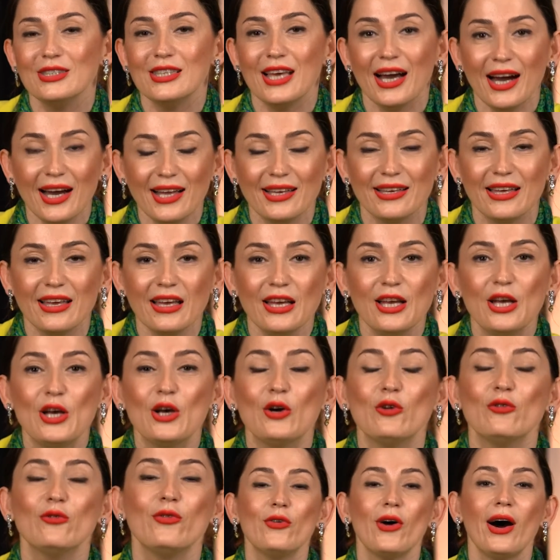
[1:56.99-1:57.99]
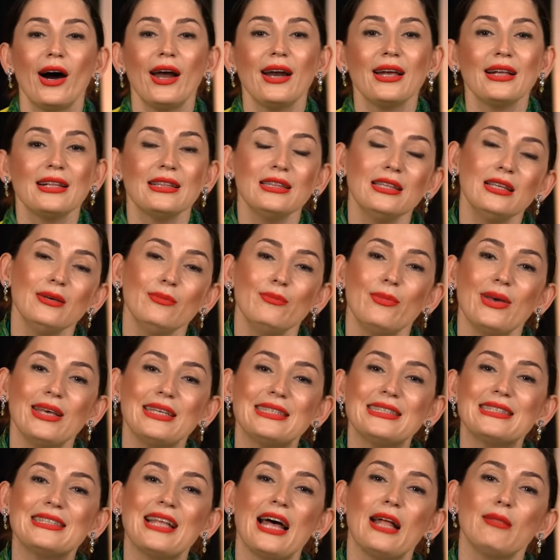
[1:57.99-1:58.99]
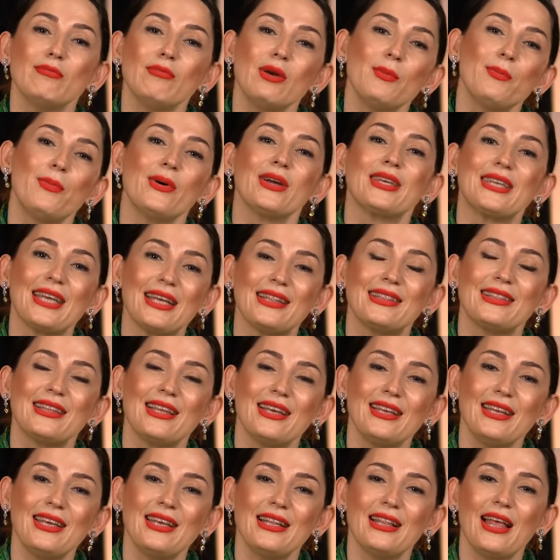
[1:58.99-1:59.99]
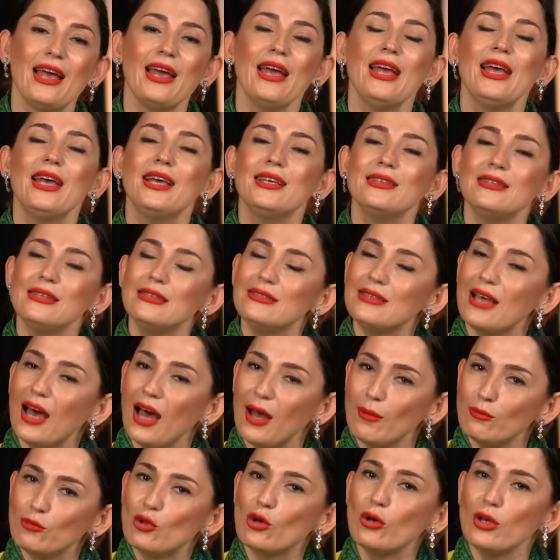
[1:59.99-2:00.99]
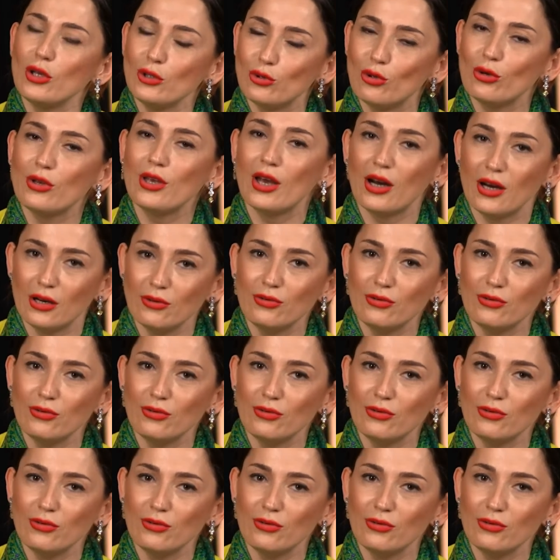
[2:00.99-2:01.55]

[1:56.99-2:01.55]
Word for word: Yani farklı beslenme paketleriyle sizi hem doya doya